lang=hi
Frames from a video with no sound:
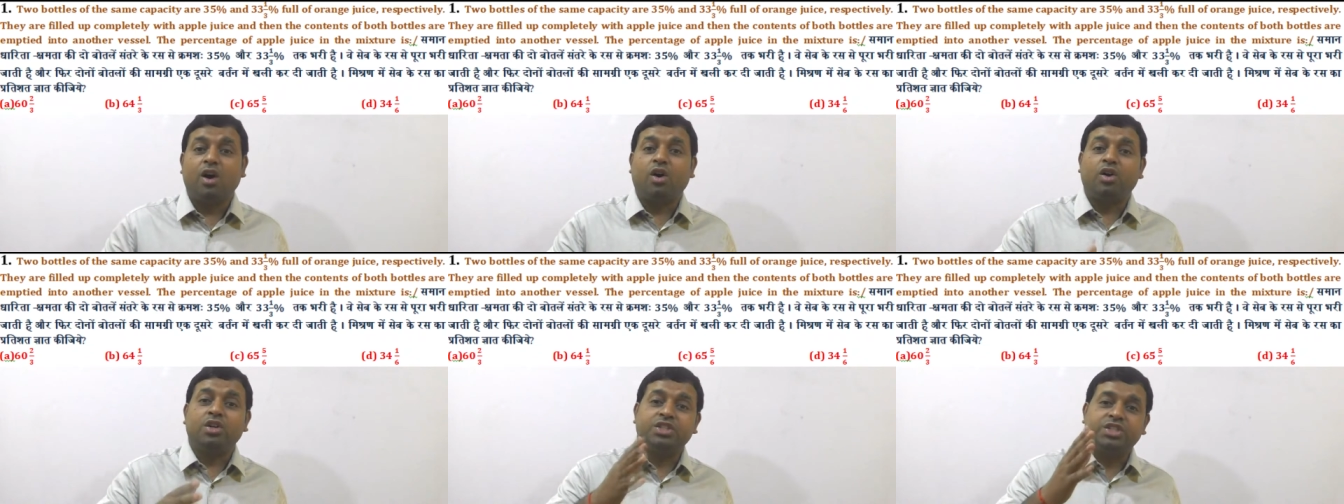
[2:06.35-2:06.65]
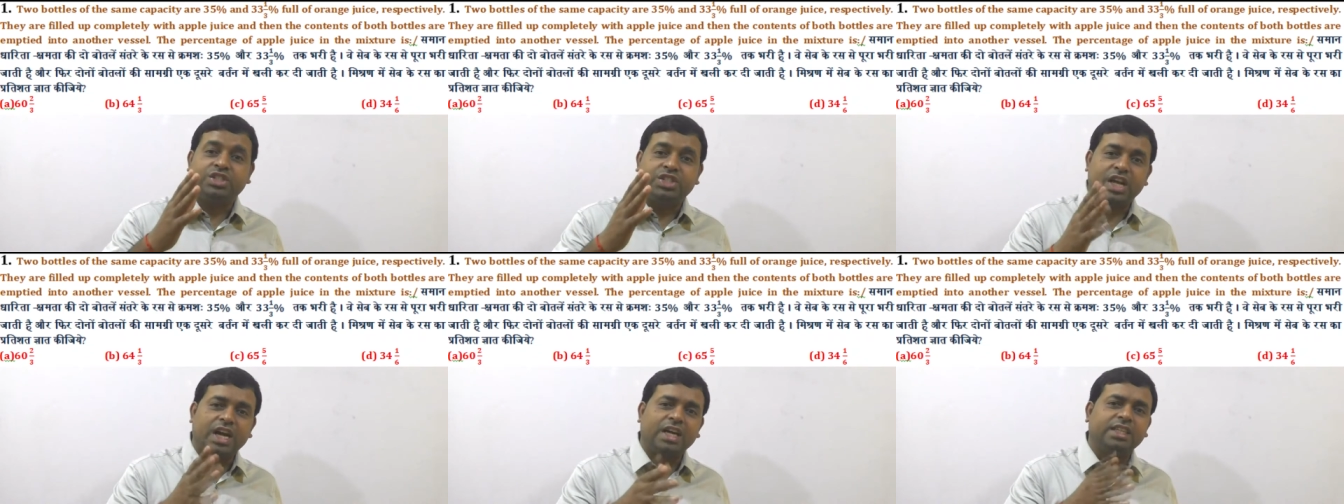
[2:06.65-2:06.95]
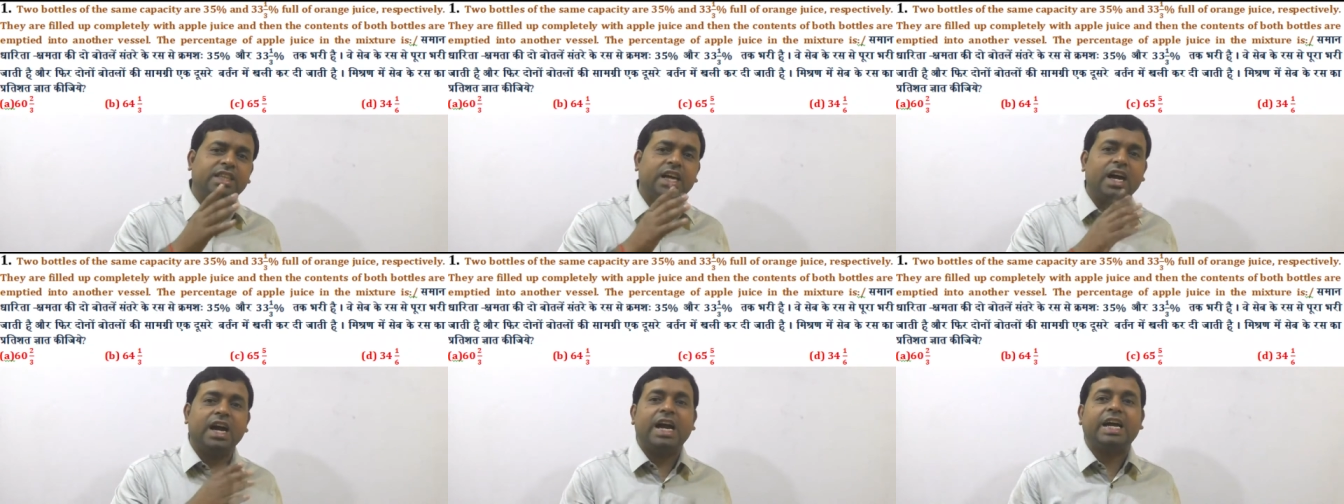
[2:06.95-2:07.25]
और
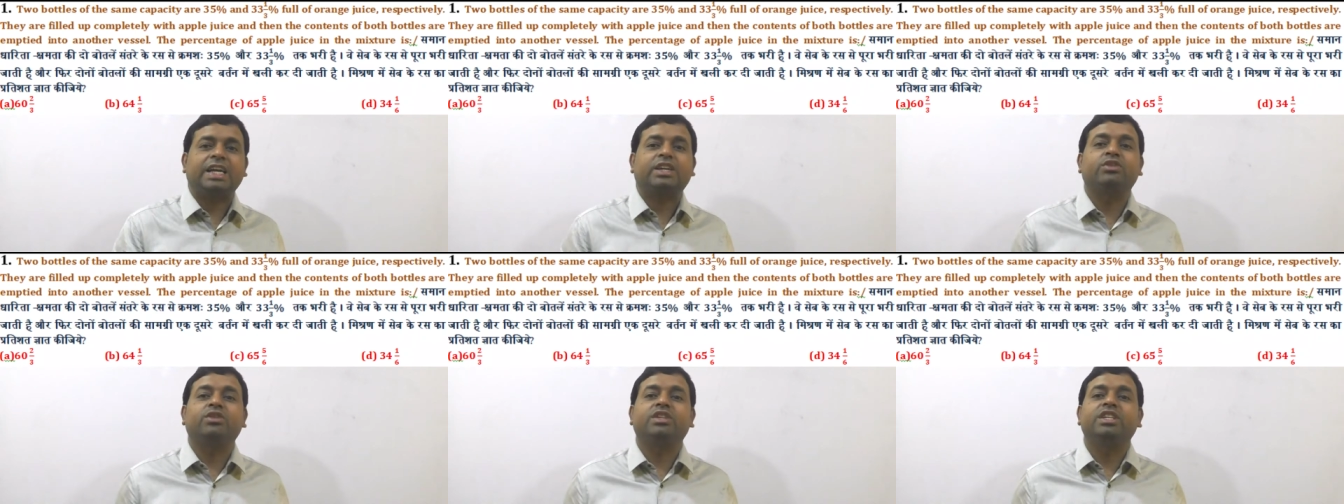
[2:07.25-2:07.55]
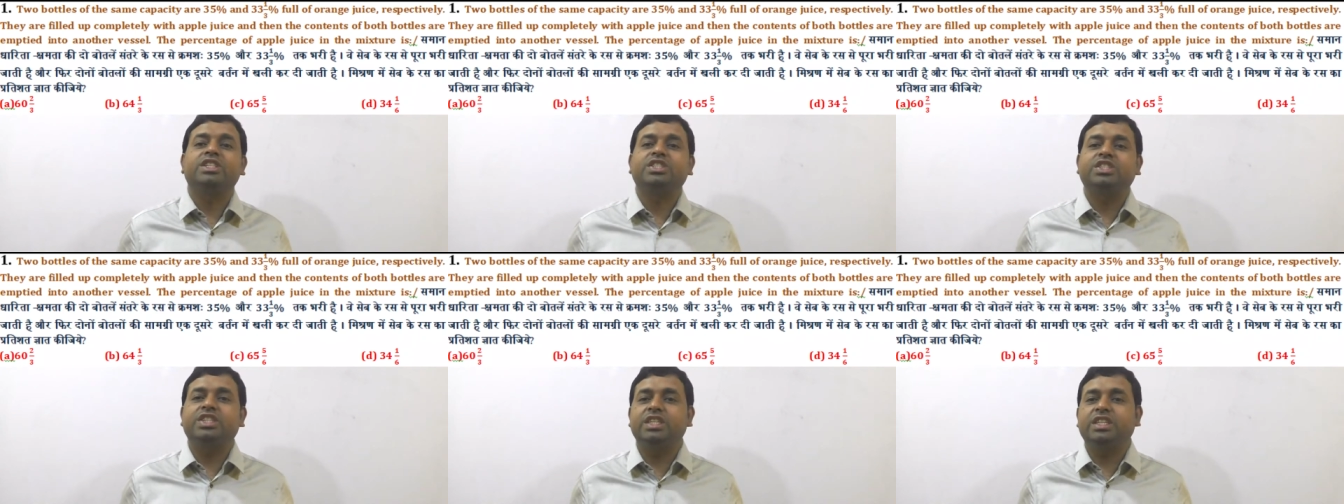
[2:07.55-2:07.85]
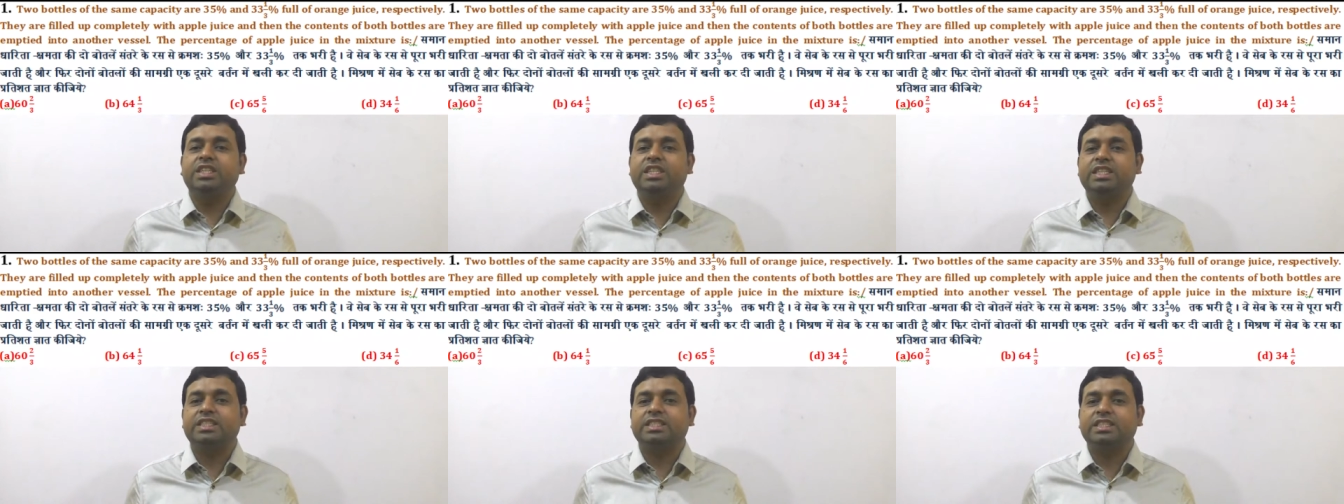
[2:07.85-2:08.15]
ज़्यादा एक्यूरेसी
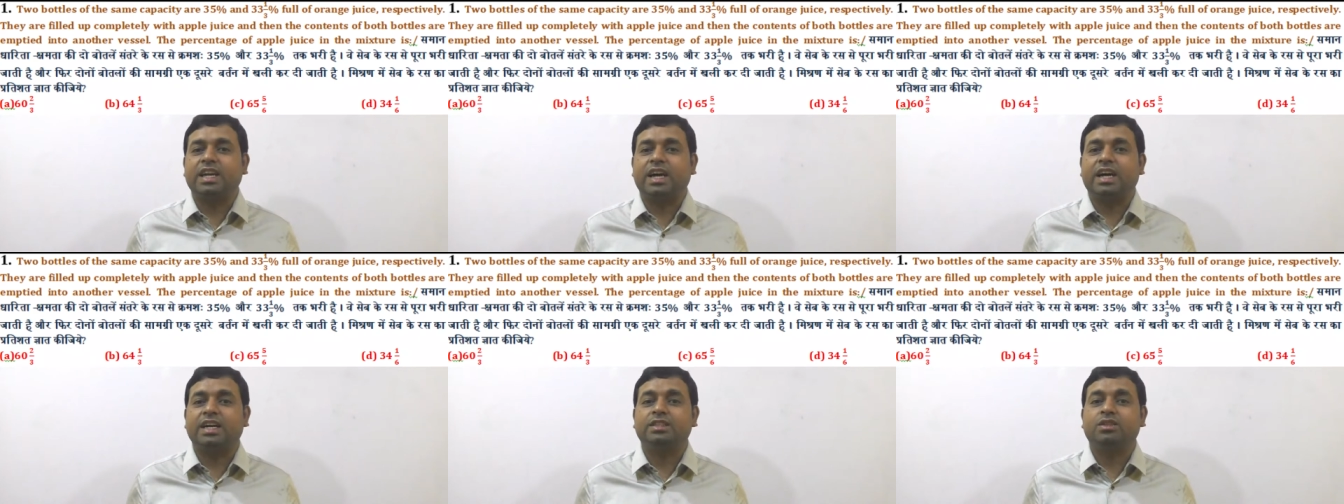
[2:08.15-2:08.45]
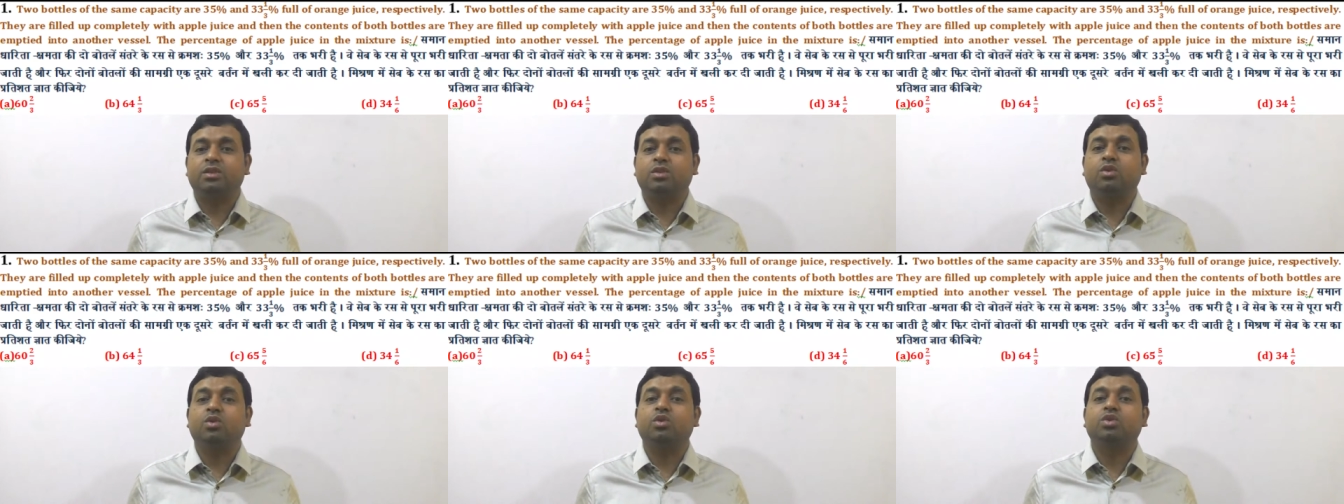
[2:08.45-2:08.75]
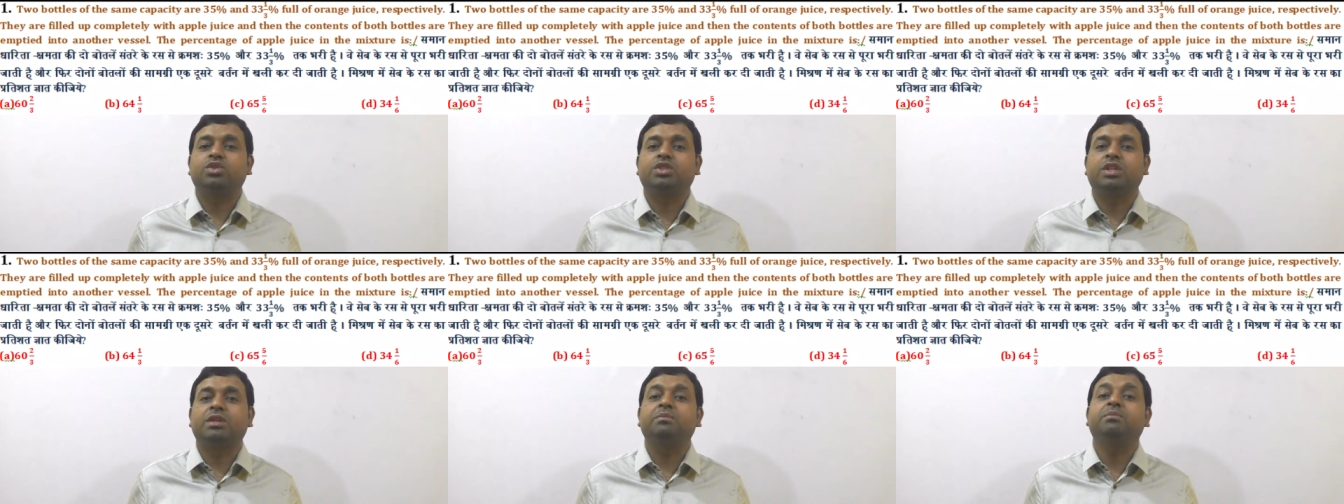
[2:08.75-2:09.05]
के साथ
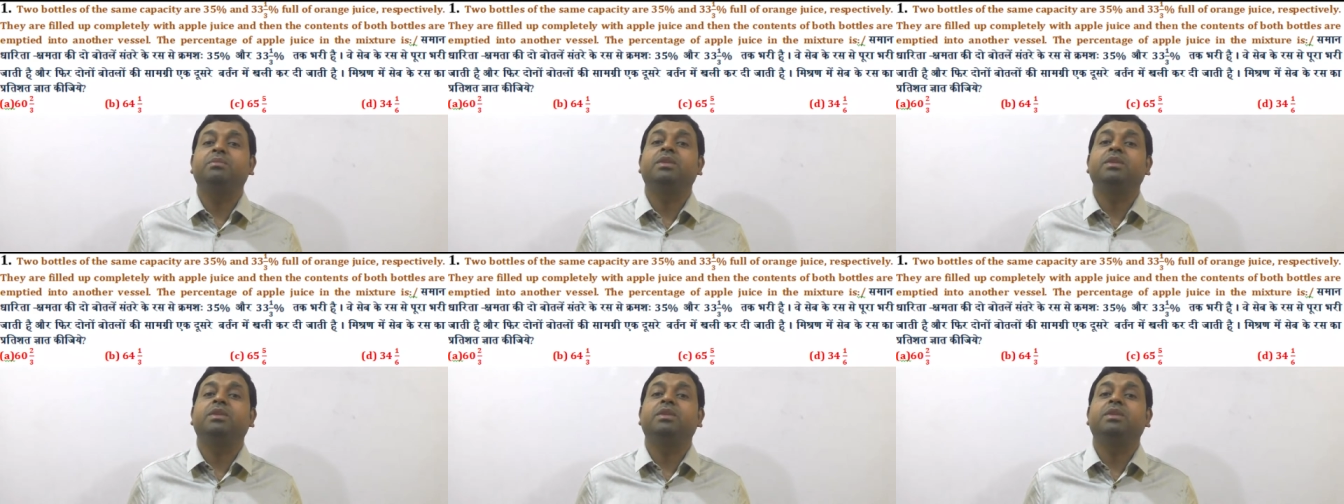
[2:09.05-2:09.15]
क्वेश्चन